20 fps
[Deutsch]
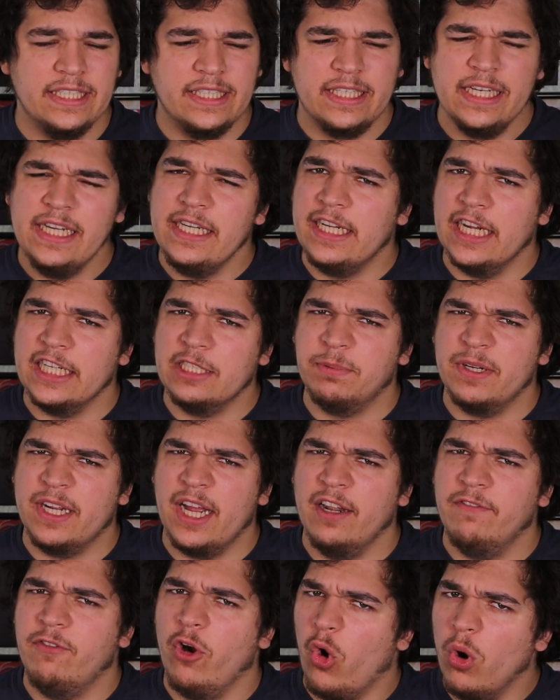ist nicht ganz
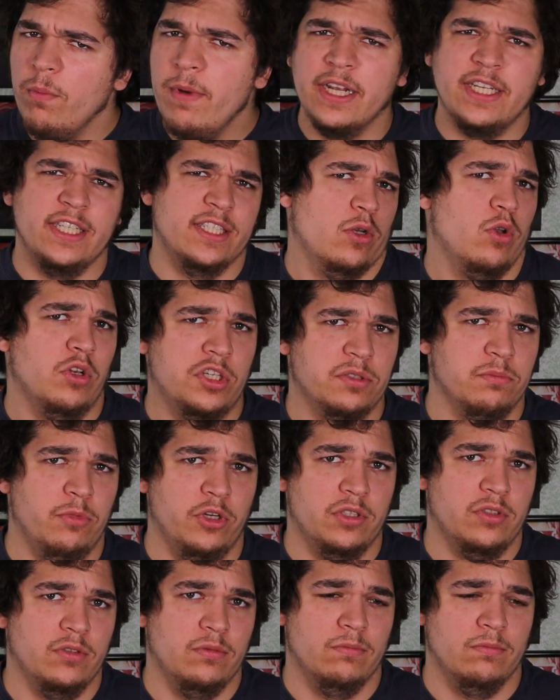bekannt, warum er diese nutzen
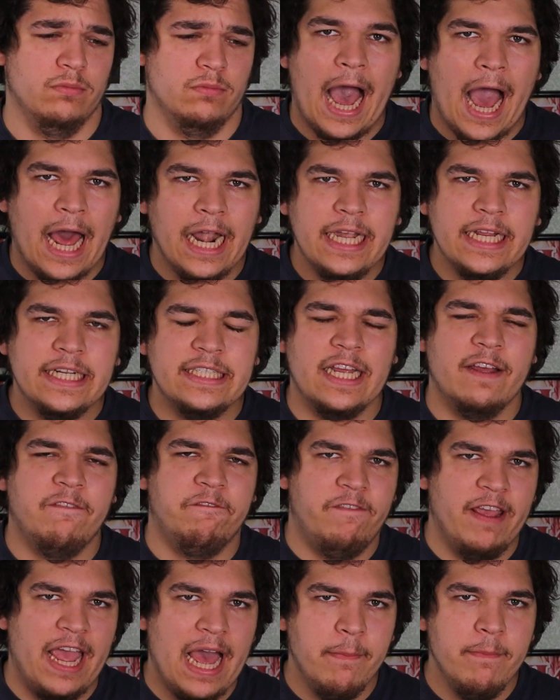möchte. Allerdings
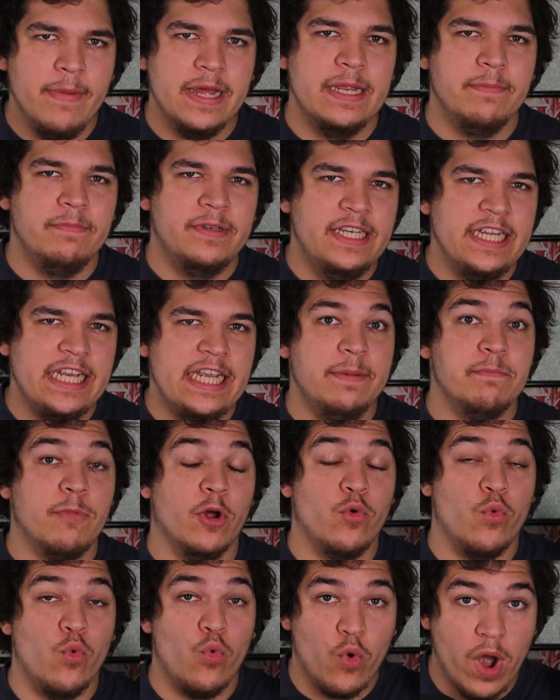erfährt man im
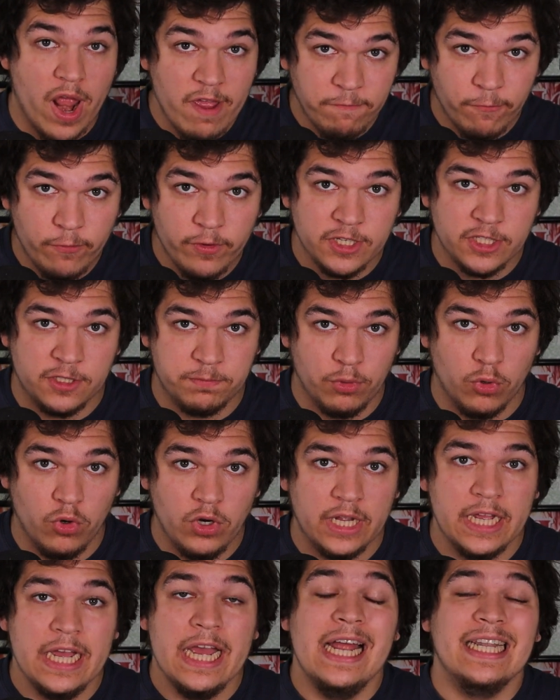Digimon Reference
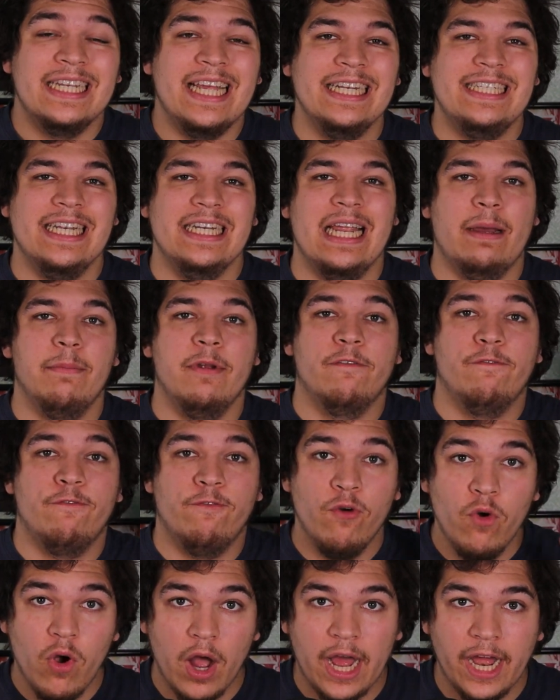Book, dass er damit
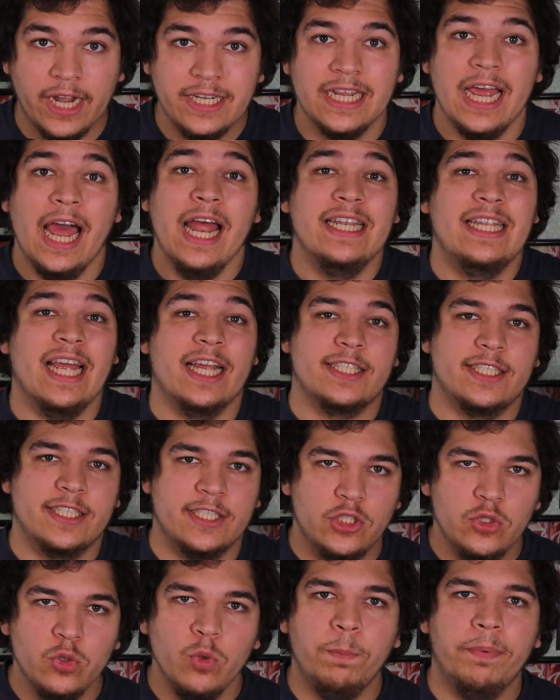vorhat, das
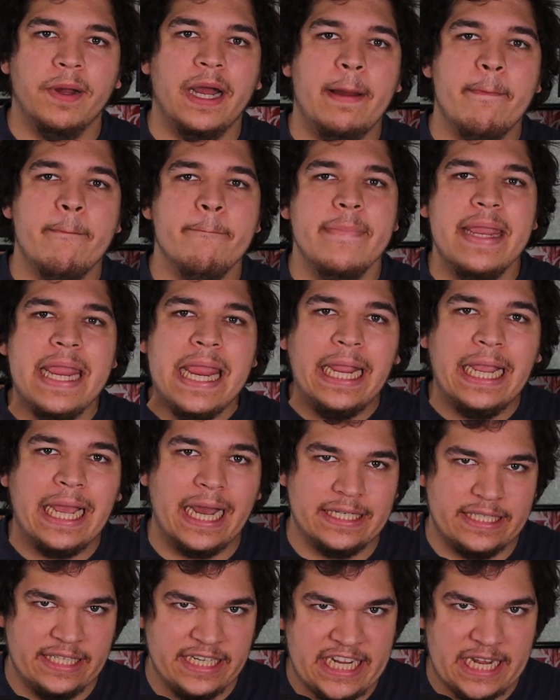Super
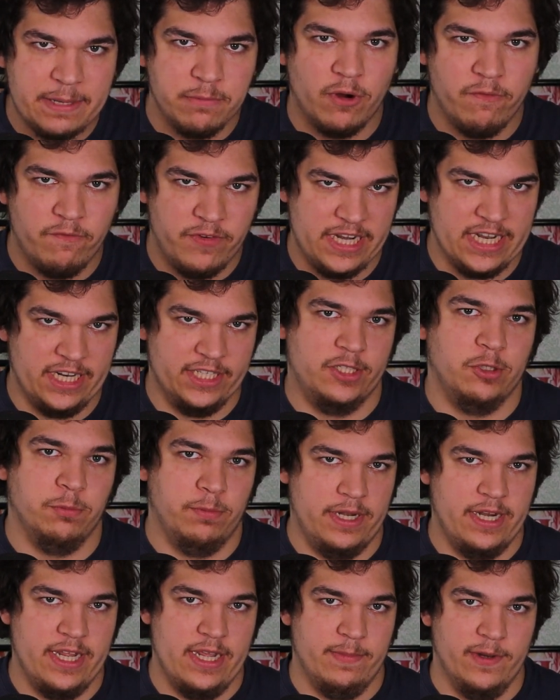Mega Digimon
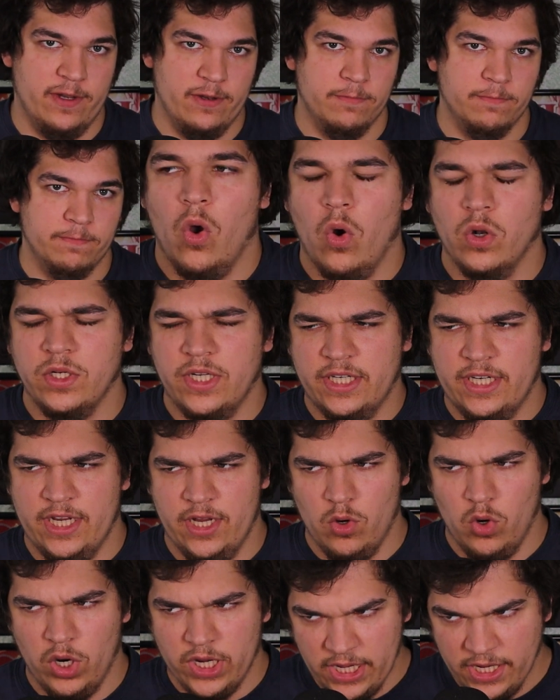wiederzubeleben. Und die
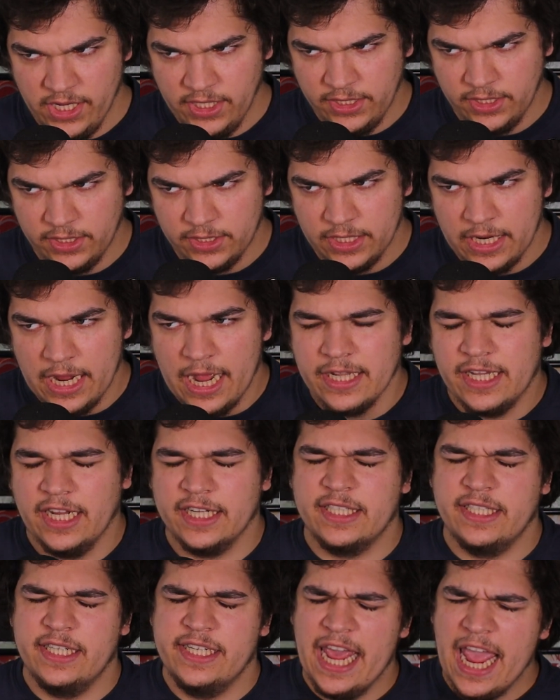Theorie ist,
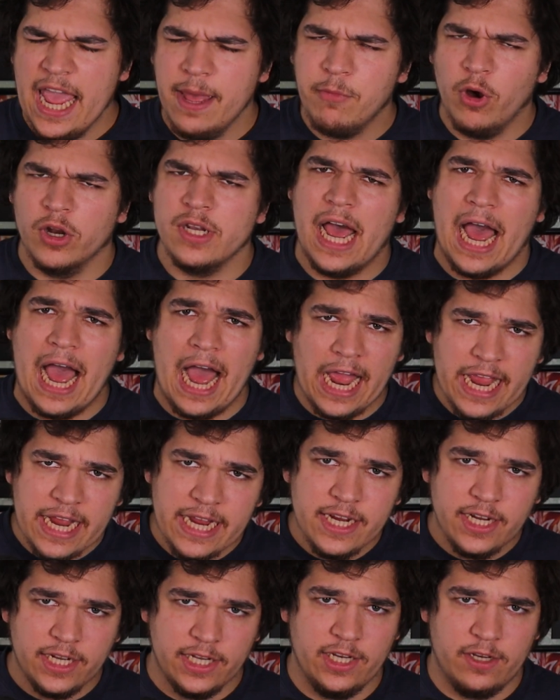dass Dämon
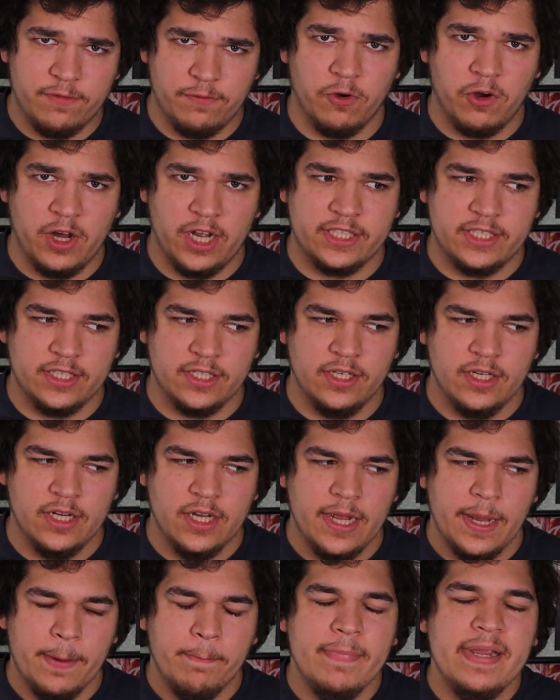eigentlich vorhatte,
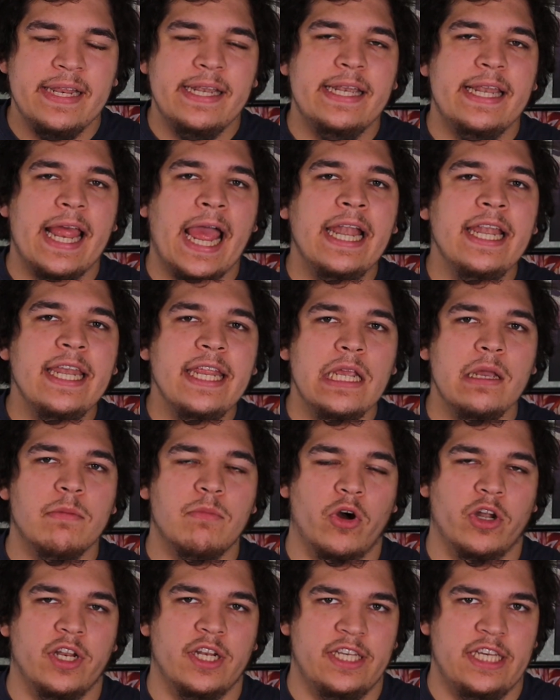
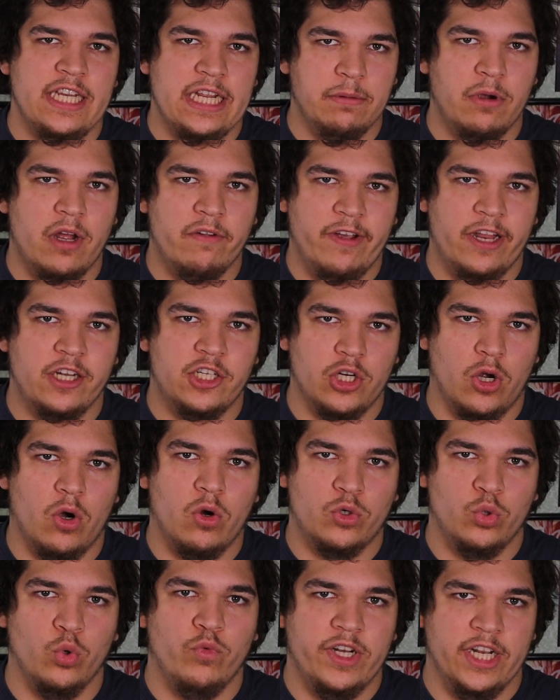Millenniumon in Digimon Adventure
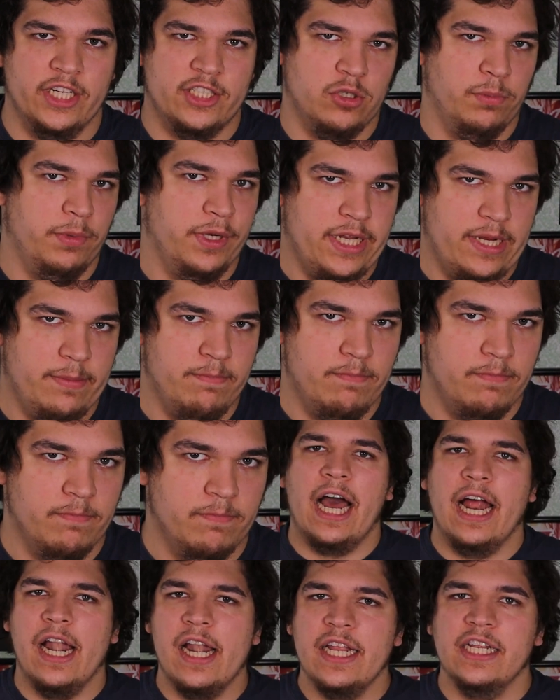O2 wieder zu beleben.
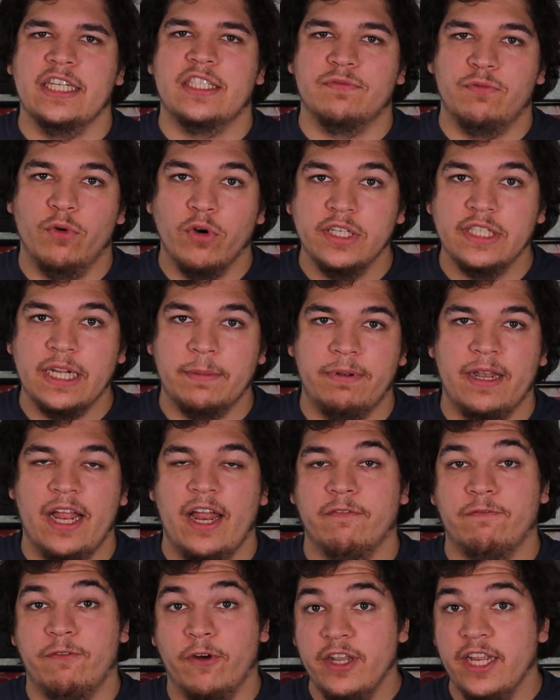Allerdings wurde sein
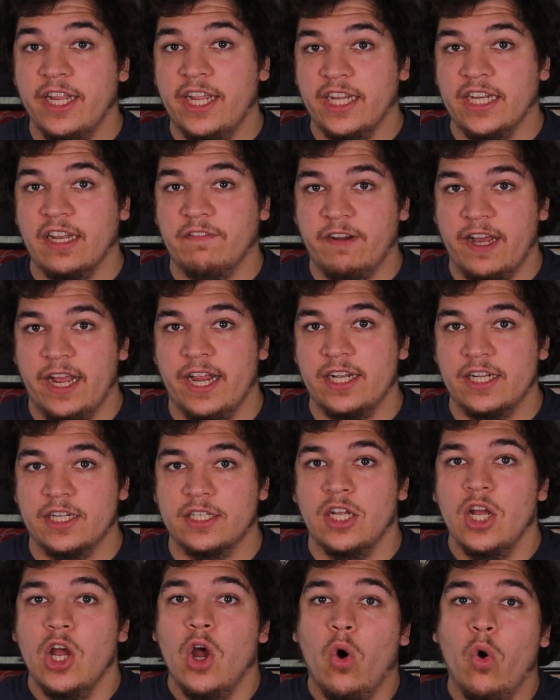Plan von den Kindern vereitelt
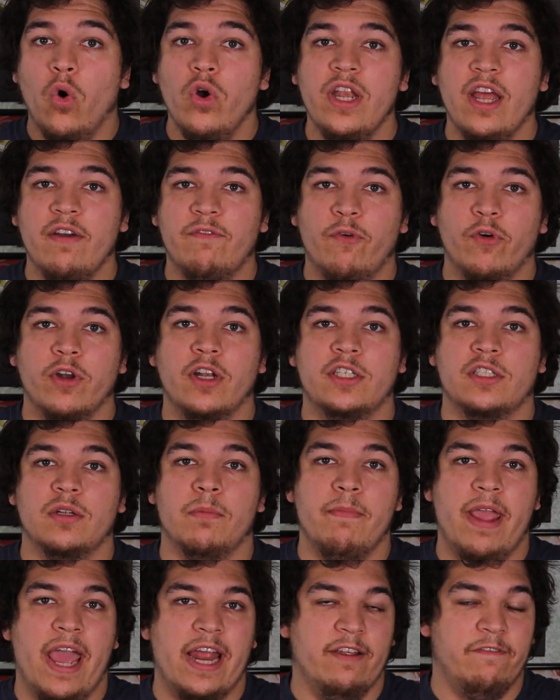und er wurde
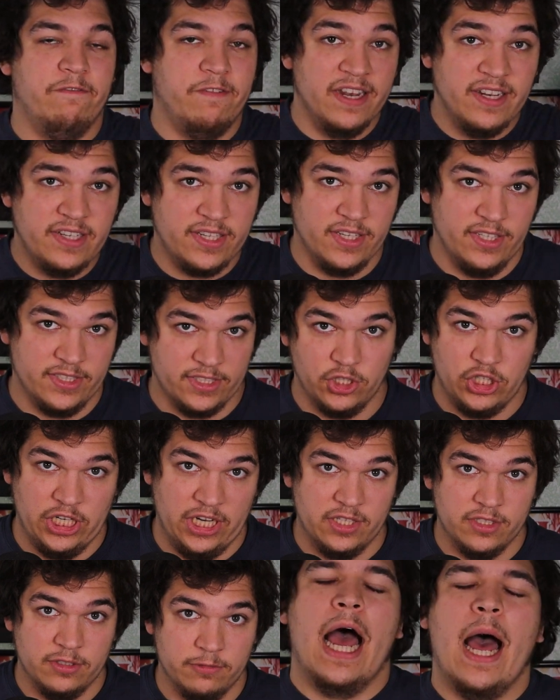zum Meer der Finsternis
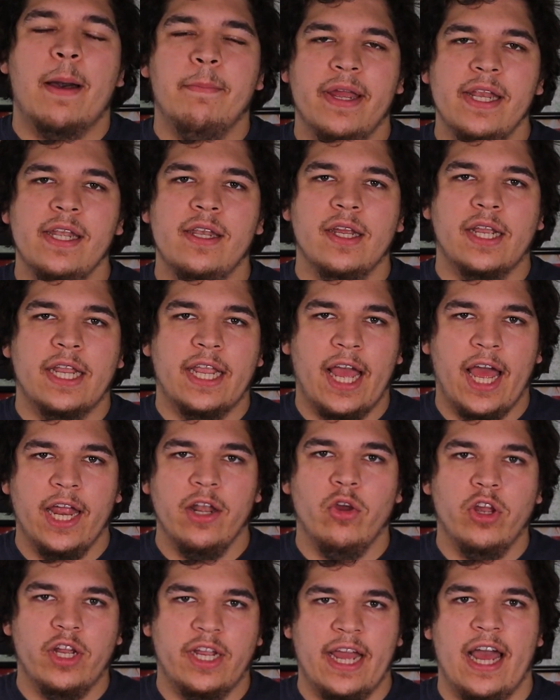geschickt. Am Ende kann
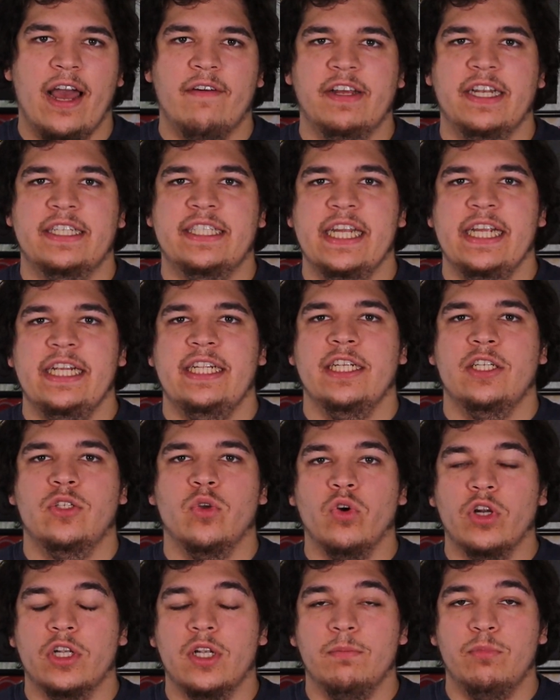Oikawa tatsächlich die
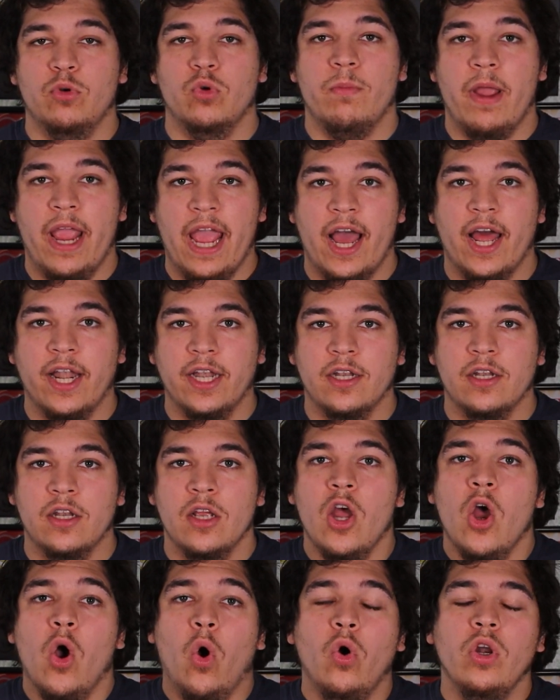dunklen Blumen ernten
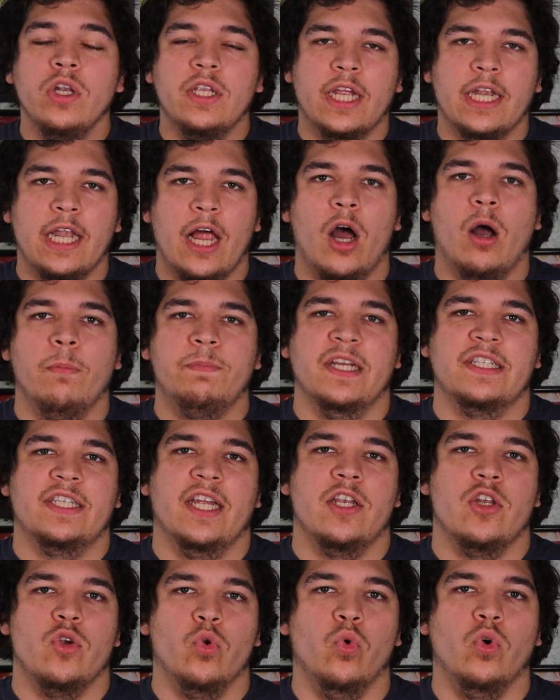und glaubt, dass
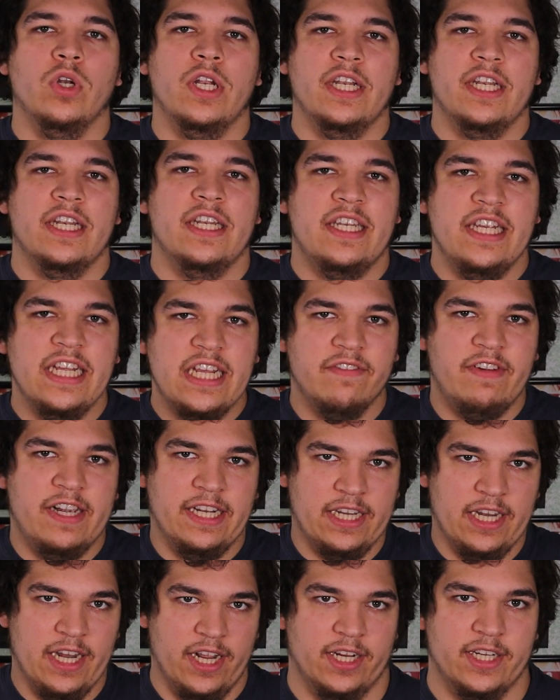er nun in die
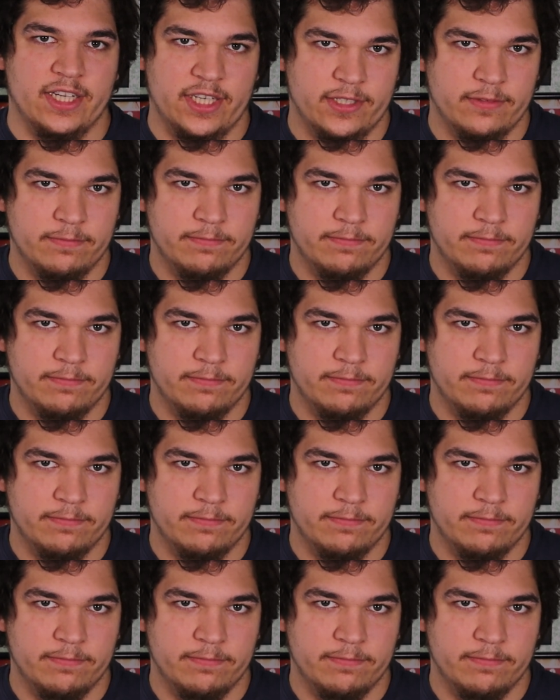Digi-Welt gelangen kann.